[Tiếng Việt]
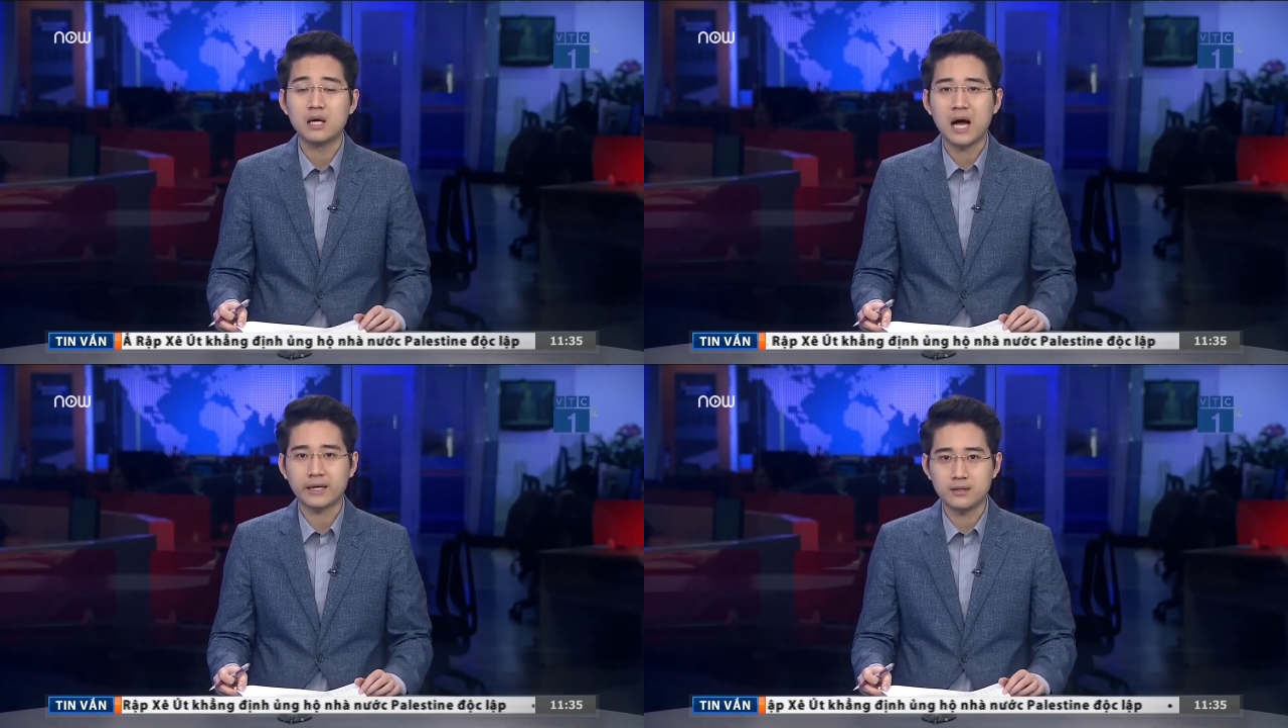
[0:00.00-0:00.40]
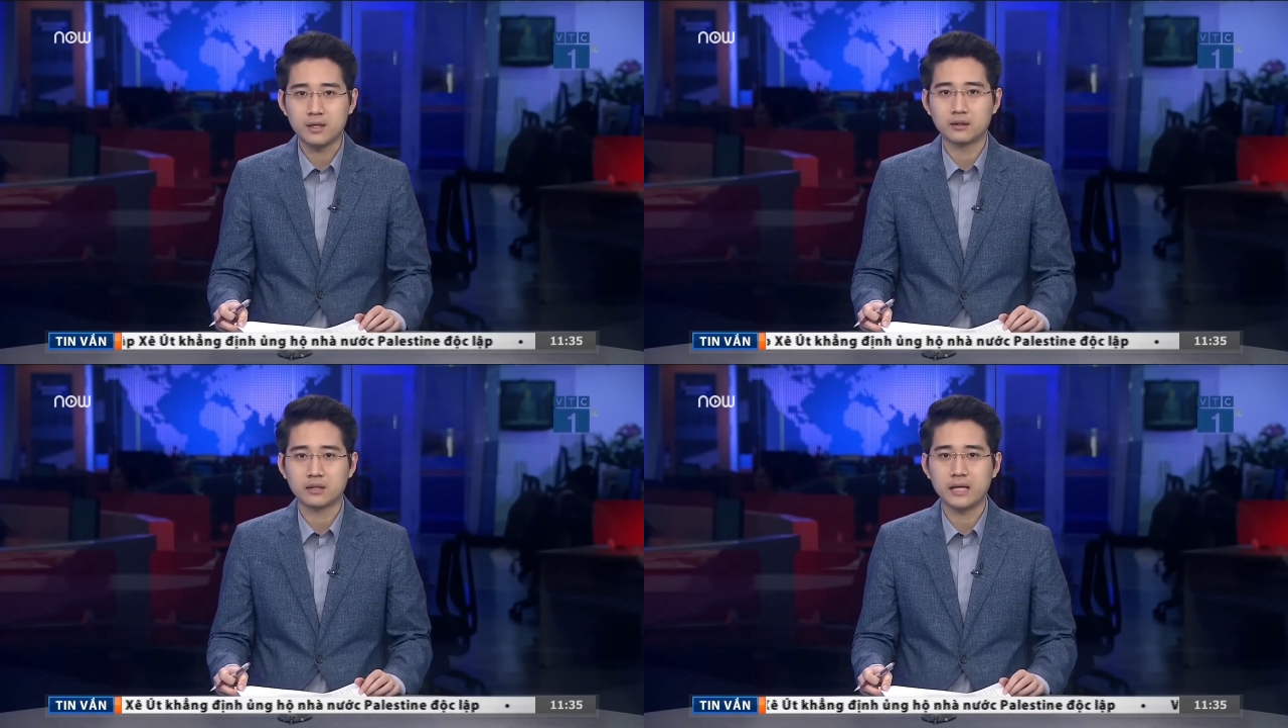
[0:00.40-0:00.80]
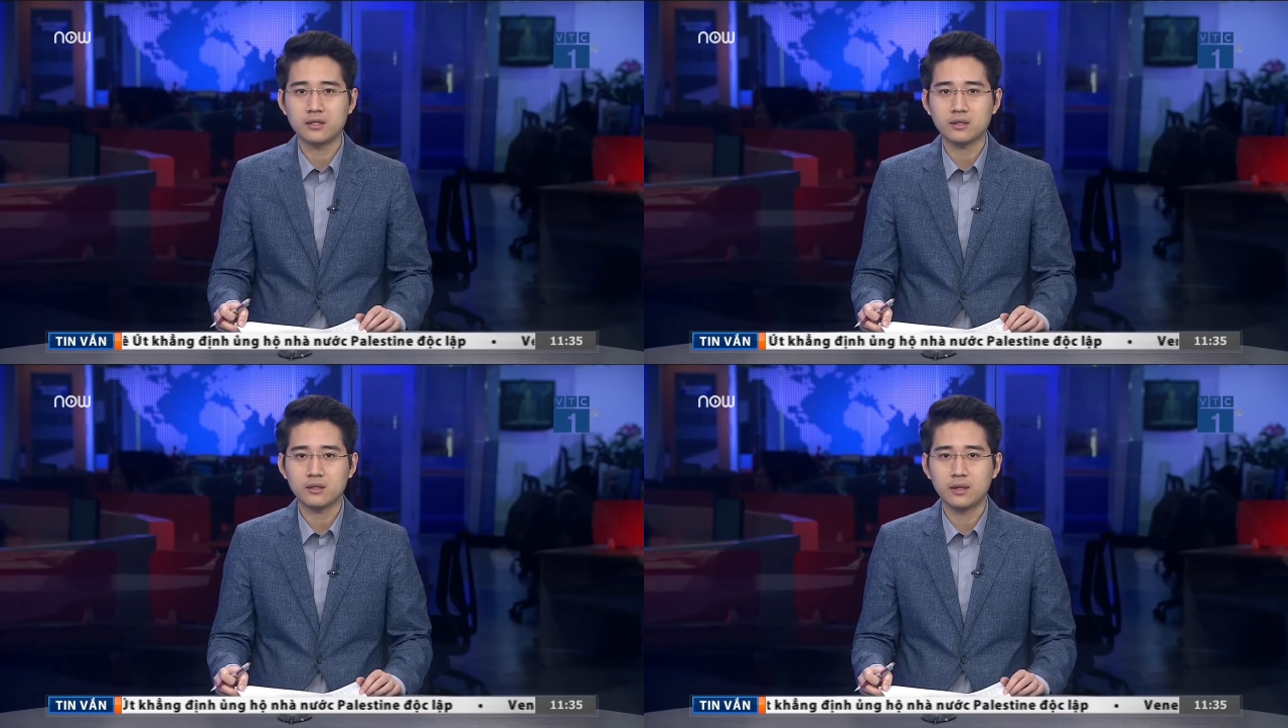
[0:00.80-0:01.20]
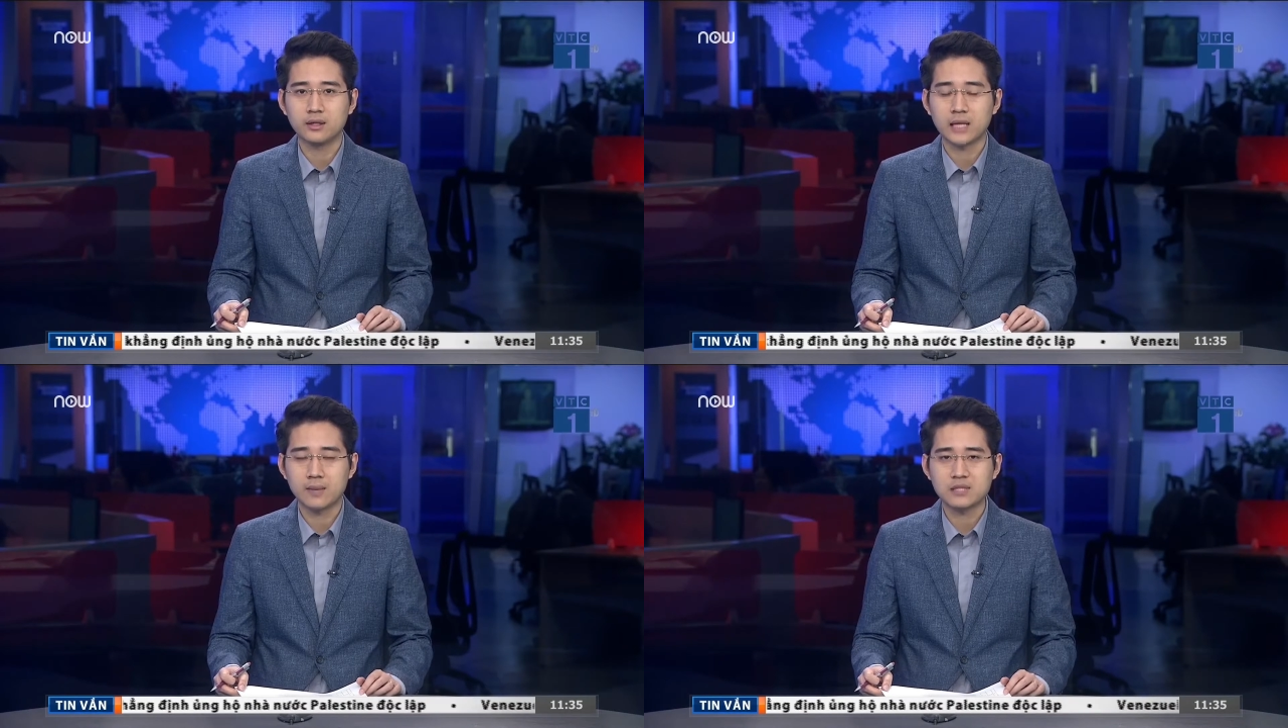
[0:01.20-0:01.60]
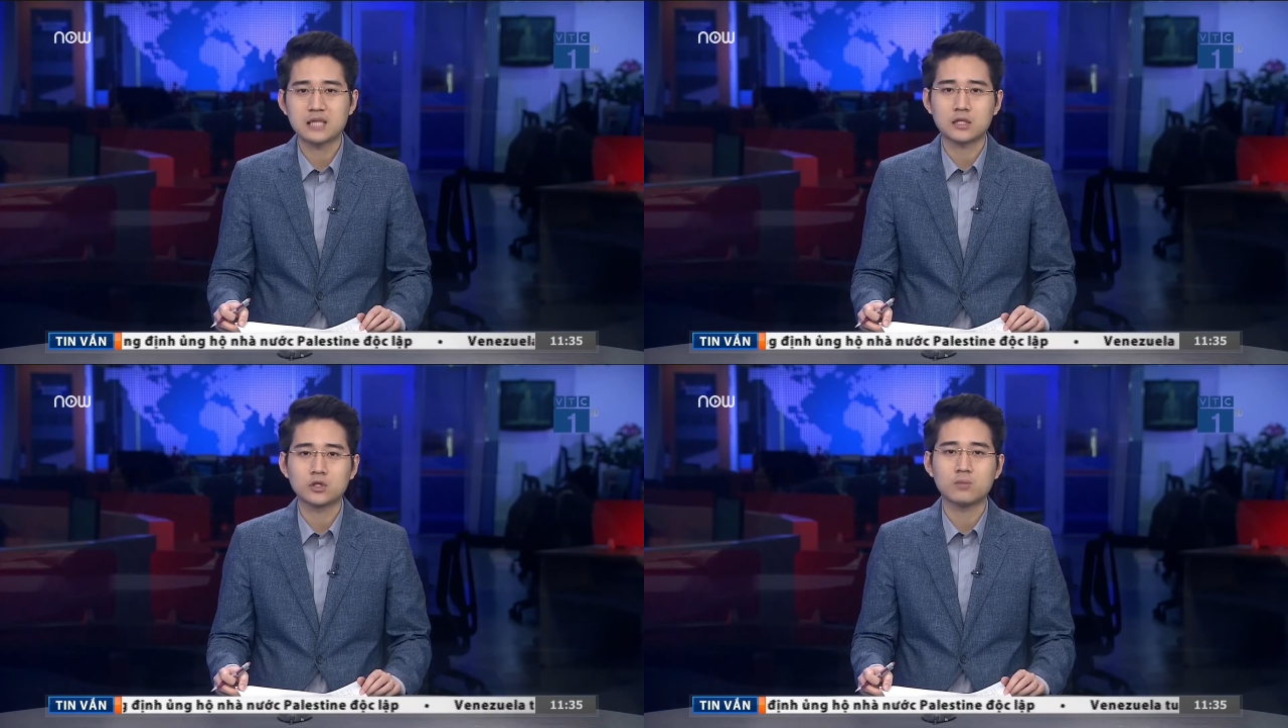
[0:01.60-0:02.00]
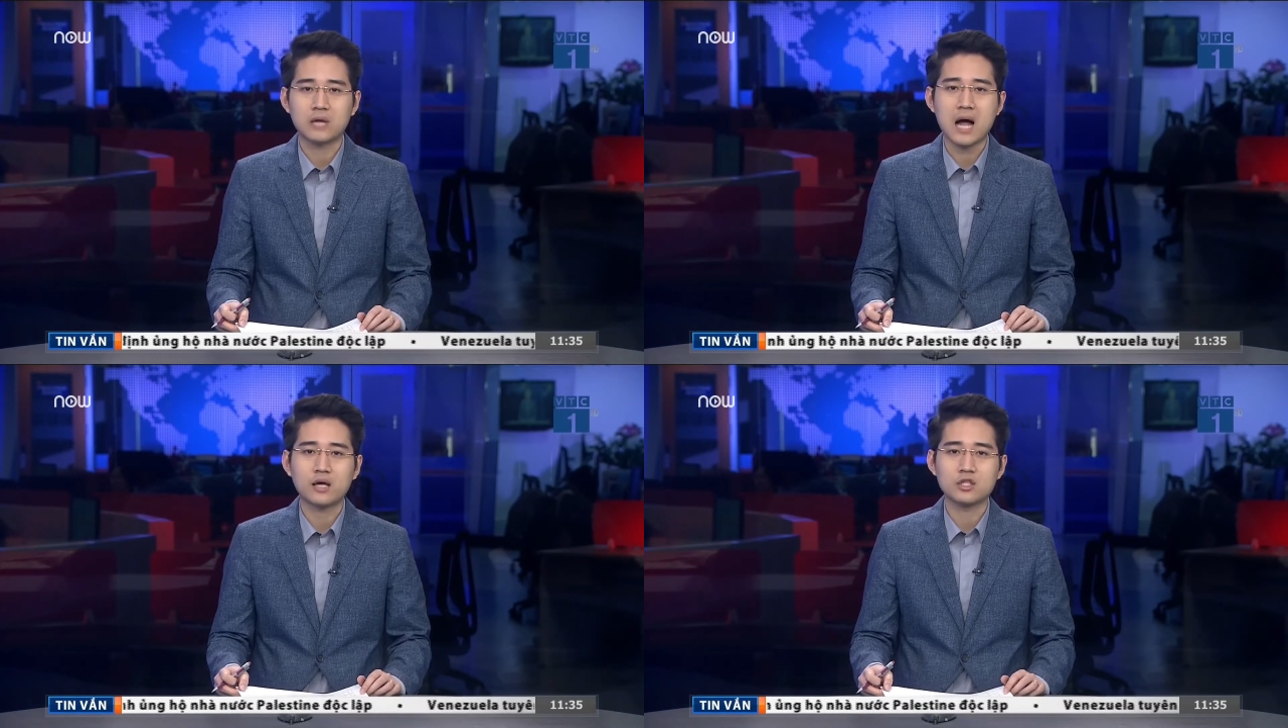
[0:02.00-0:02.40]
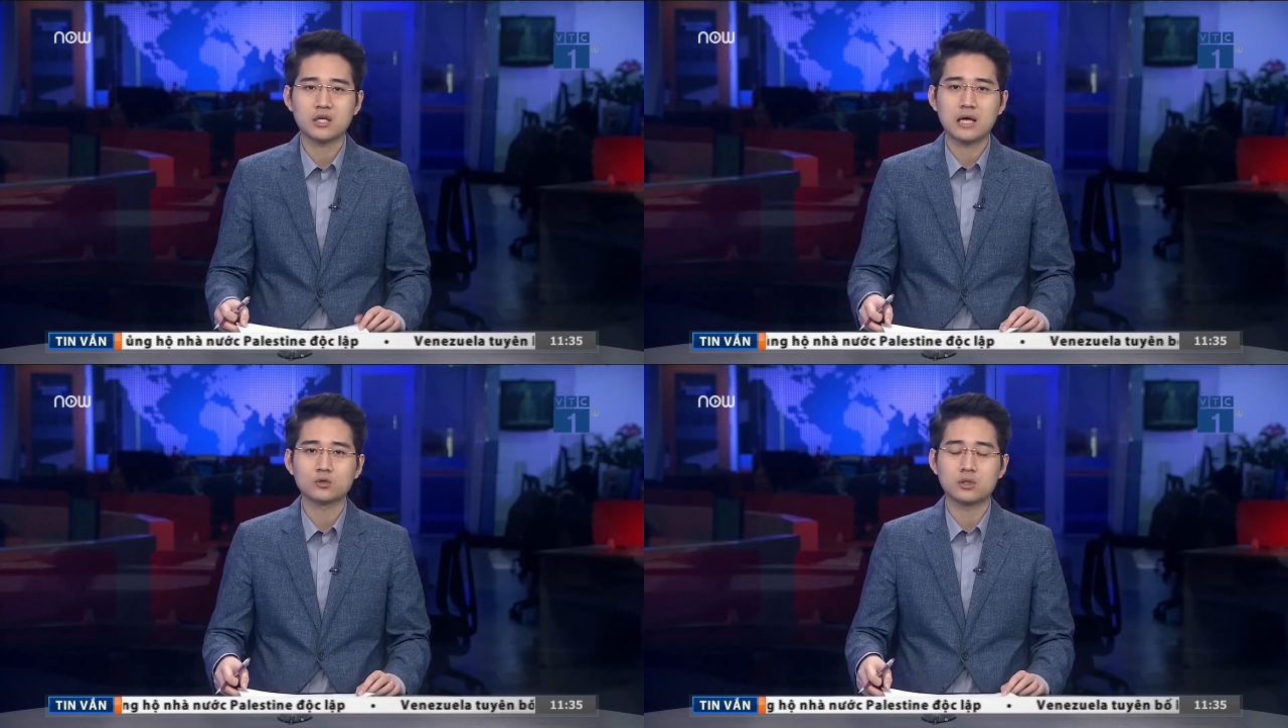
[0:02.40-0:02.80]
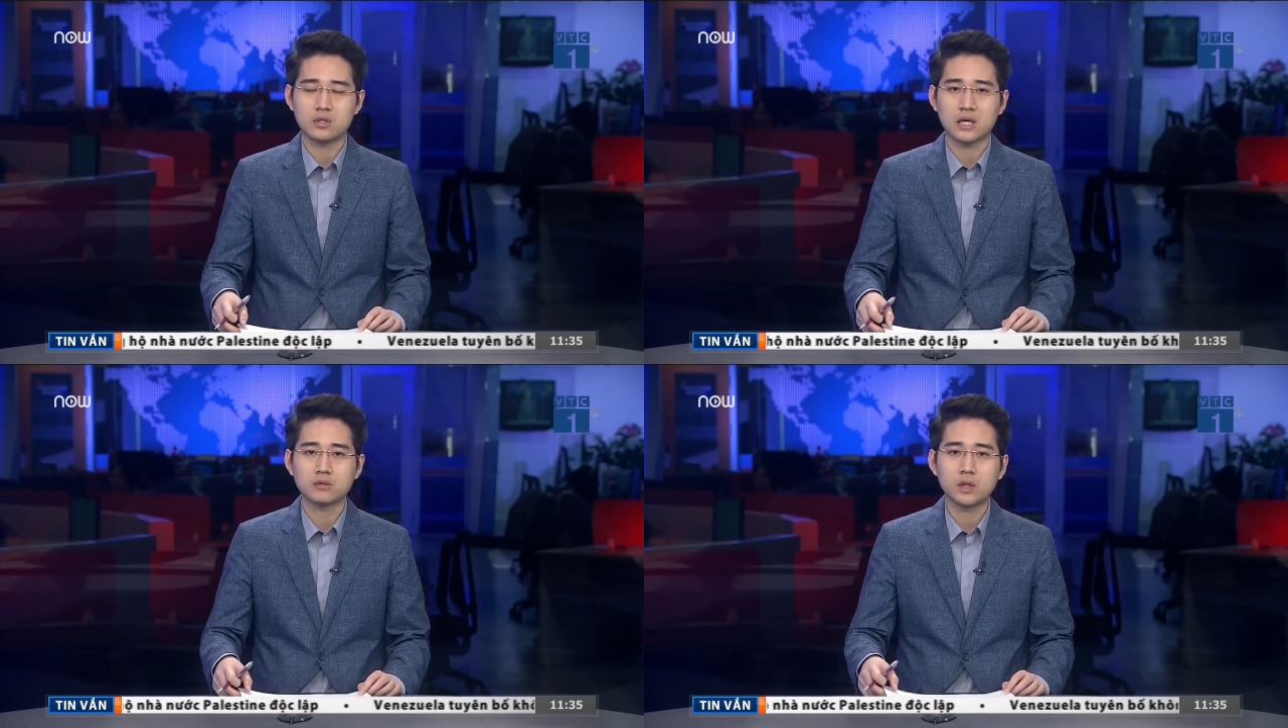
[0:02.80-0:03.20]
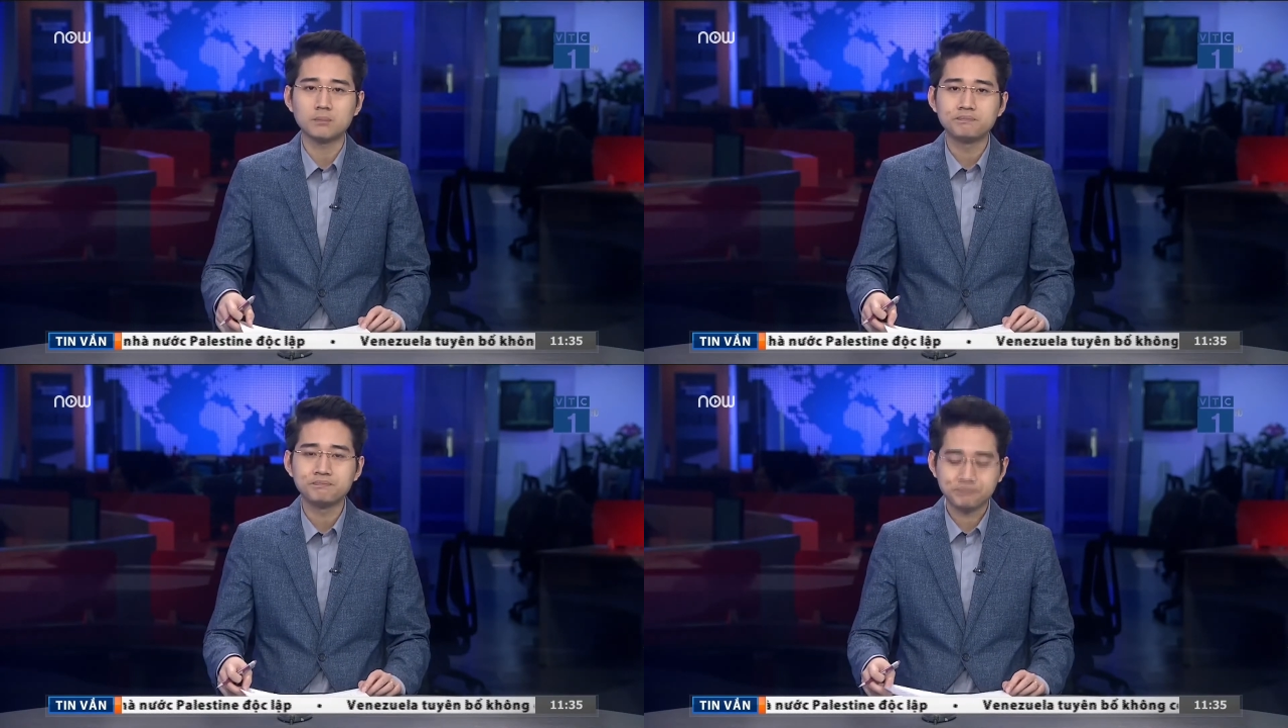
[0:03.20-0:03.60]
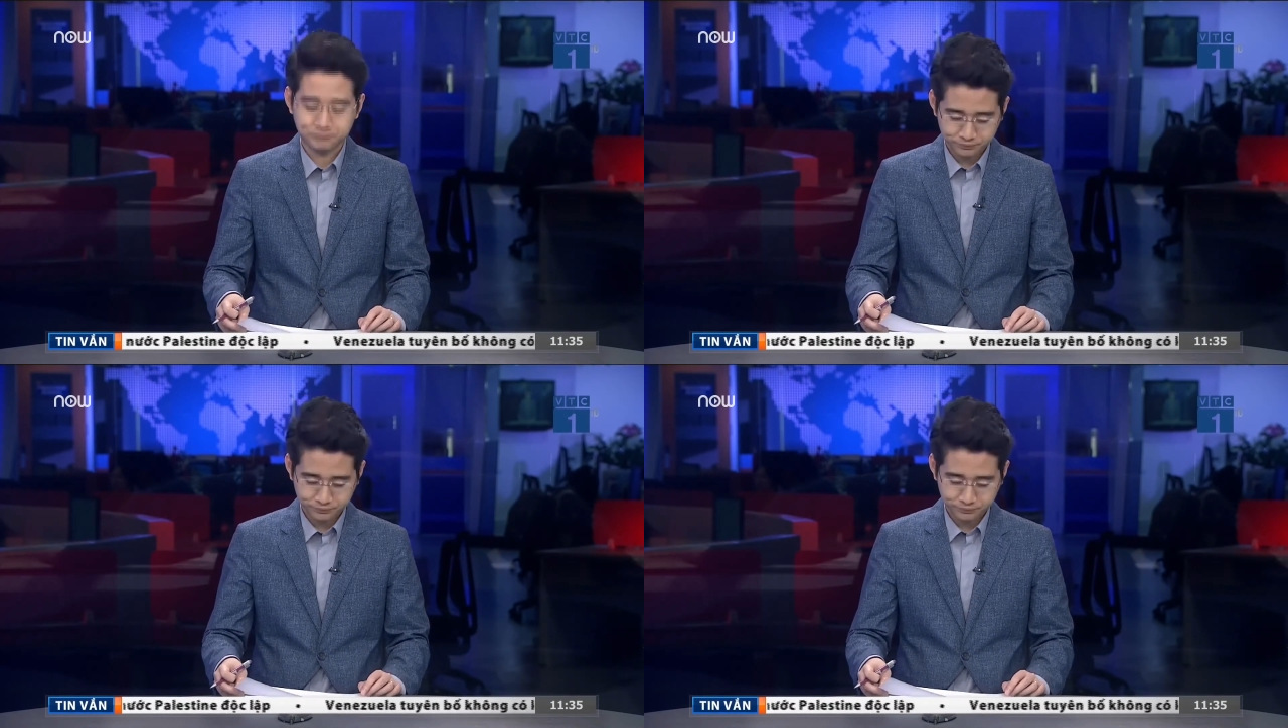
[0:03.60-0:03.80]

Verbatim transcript: ảnh hưởng đến những người tham gia giao thông khác trên các tuyến đường cao tốc.